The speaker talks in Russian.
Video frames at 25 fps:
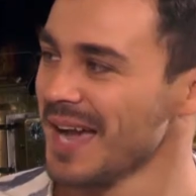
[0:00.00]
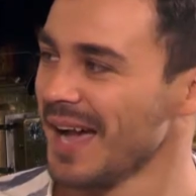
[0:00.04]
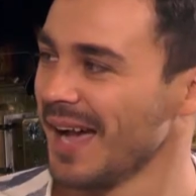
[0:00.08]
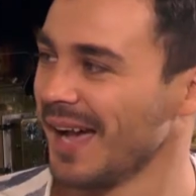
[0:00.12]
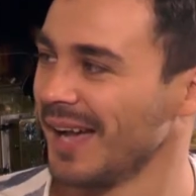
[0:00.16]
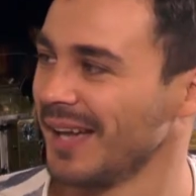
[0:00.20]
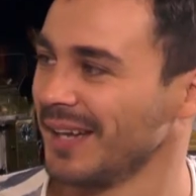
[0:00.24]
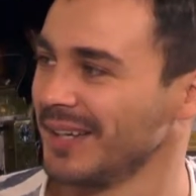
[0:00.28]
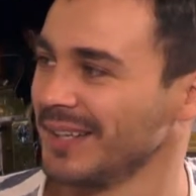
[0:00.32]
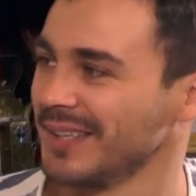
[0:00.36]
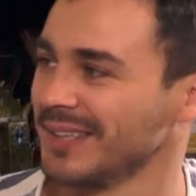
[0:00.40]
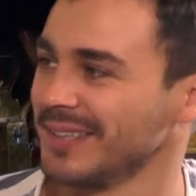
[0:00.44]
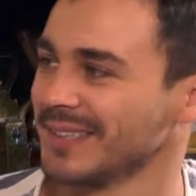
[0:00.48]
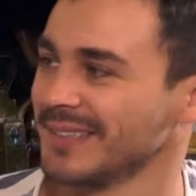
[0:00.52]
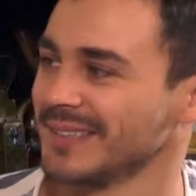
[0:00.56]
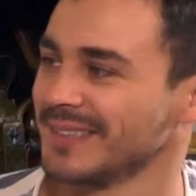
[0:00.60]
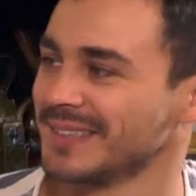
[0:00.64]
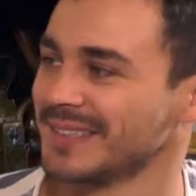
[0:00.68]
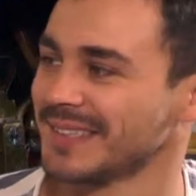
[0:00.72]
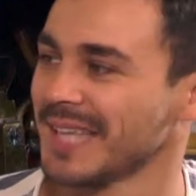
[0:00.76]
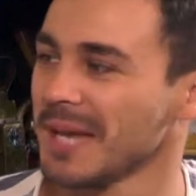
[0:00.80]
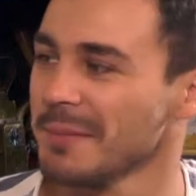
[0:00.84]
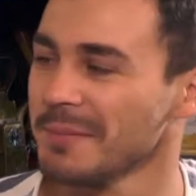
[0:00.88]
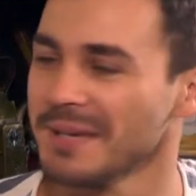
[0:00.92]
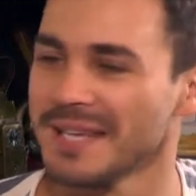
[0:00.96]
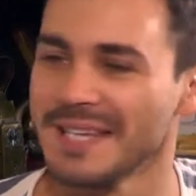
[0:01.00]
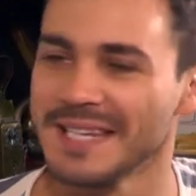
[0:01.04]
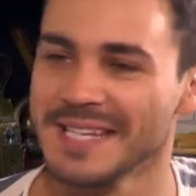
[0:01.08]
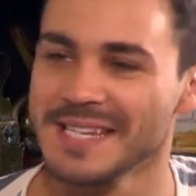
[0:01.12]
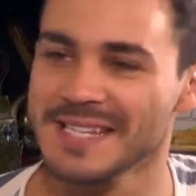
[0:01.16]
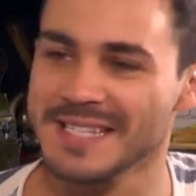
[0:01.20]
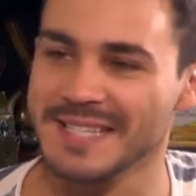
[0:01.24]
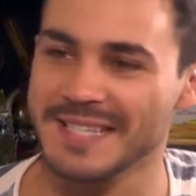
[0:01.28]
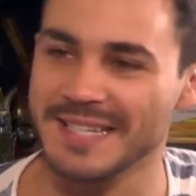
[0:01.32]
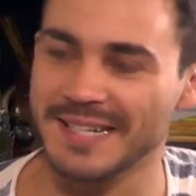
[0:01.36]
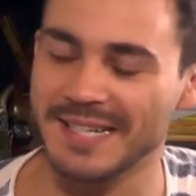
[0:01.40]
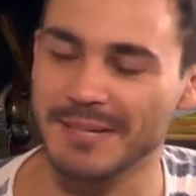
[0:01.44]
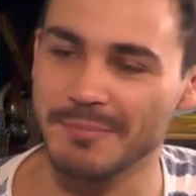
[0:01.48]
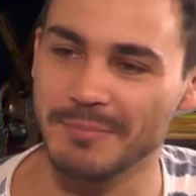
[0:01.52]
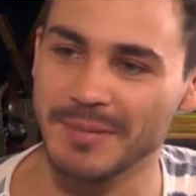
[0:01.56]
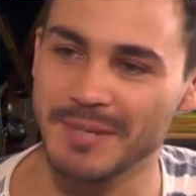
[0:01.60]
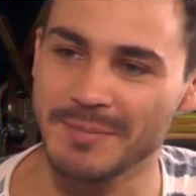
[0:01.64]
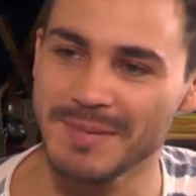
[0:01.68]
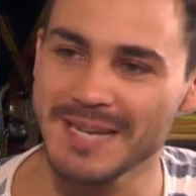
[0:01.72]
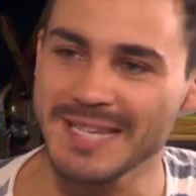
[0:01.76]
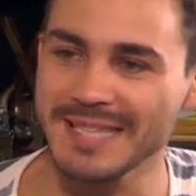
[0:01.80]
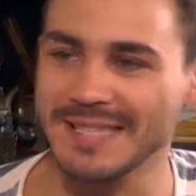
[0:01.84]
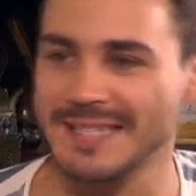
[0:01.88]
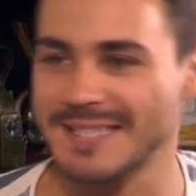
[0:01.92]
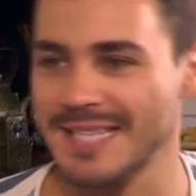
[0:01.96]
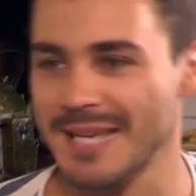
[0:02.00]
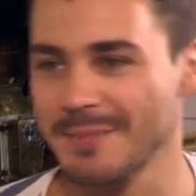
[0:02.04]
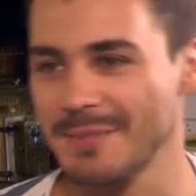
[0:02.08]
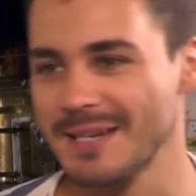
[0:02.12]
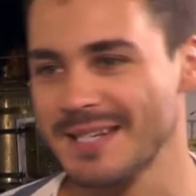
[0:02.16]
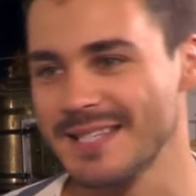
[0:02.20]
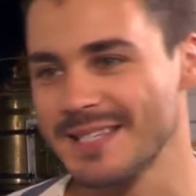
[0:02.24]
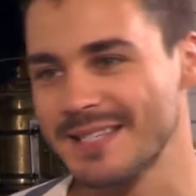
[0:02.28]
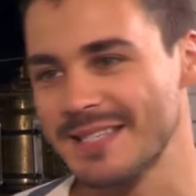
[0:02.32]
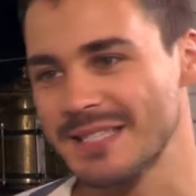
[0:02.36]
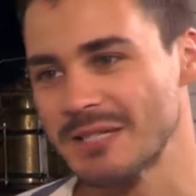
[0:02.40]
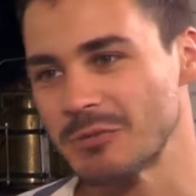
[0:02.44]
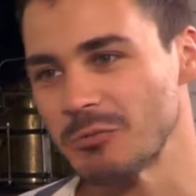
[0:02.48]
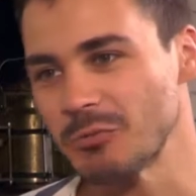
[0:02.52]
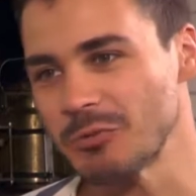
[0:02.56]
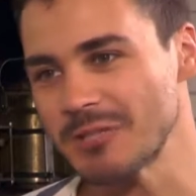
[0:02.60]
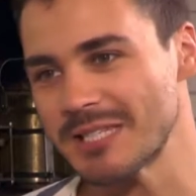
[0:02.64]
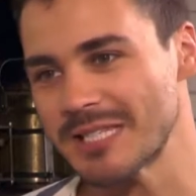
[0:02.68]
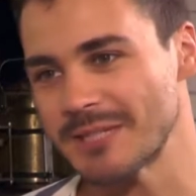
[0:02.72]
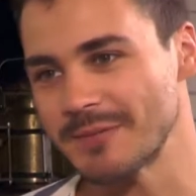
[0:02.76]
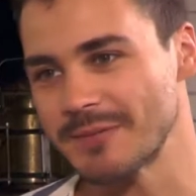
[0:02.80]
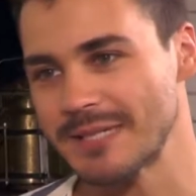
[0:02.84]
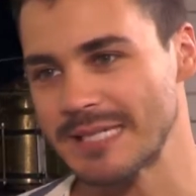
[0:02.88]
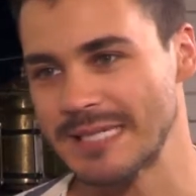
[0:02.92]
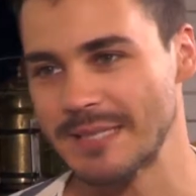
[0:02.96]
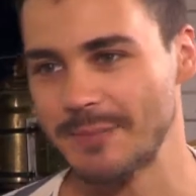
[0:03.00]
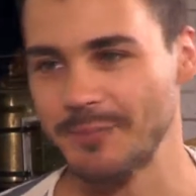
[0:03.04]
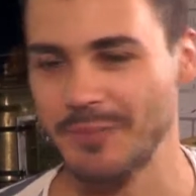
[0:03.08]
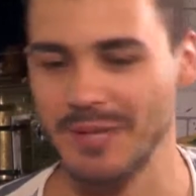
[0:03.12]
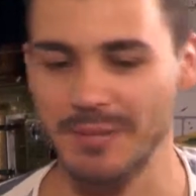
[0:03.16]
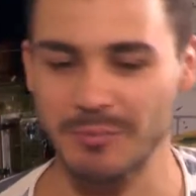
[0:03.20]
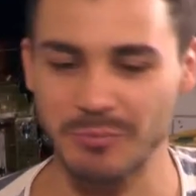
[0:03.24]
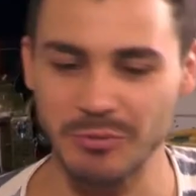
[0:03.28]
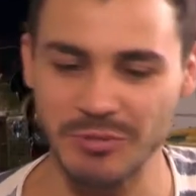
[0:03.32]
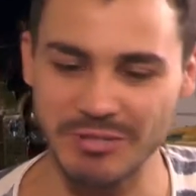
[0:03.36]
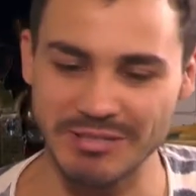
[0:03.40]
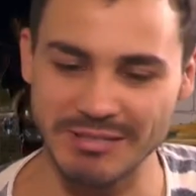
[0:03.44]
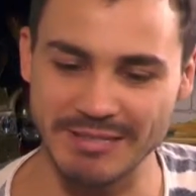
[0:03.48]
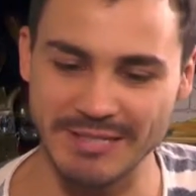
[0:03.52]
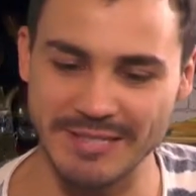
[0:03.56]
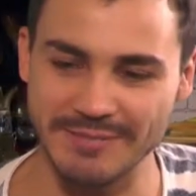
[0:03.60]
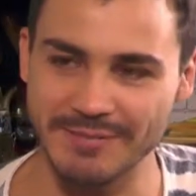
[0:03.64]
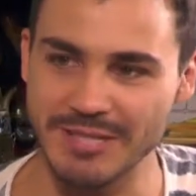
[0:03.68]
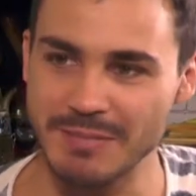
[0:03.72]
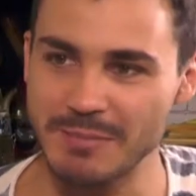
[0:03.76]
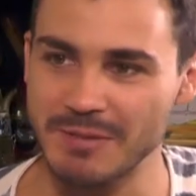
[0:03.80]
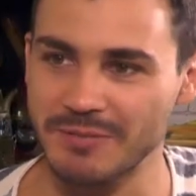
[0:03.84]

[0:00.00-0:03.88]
А, самые лестные комплименты, самые лестные отзывы под э, твоими